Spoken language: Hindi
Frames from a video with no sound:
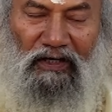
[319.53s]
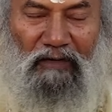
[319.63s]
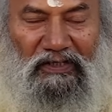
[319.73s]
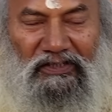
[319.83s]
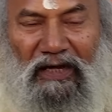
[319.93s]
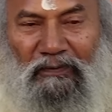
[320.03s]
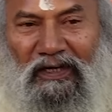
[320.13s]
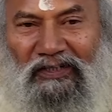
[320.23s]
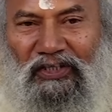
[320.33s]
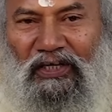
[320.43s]
कबीर साहब
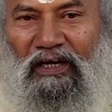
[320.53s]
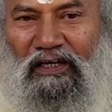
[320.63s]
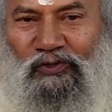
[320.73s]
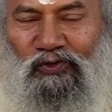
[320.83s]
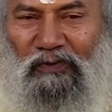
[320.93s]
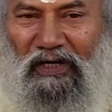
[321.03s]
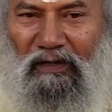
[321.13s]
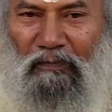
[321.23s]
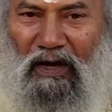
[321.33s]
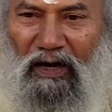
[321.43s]
कहते हैं हरि सुमरे
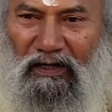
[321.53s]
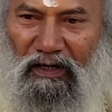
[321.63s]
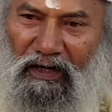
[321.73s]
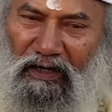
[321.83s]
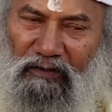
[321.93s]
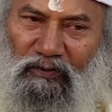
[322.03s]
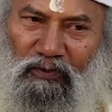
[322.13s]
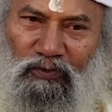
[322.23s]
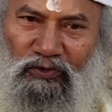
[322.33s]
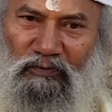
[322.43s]
बार है
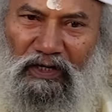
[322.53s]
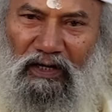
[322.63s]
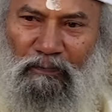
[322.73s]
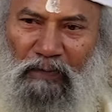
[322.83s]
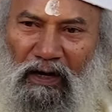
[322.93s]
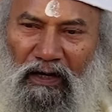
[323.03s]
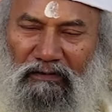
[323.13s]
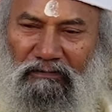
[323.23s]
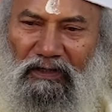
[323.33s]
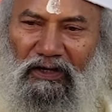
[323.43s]
गुरु सुमरे पार